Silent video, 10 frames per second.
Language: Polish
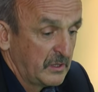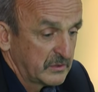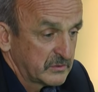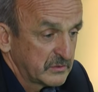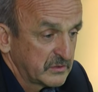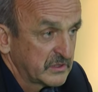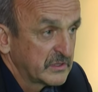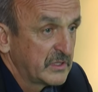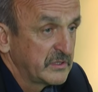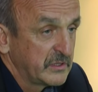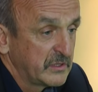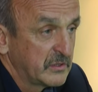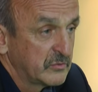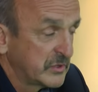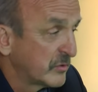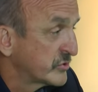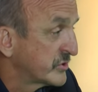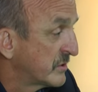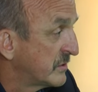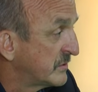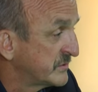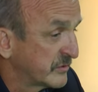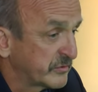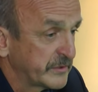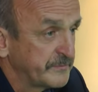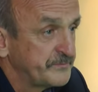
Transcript: No i generalnie udało się. Dziękuję.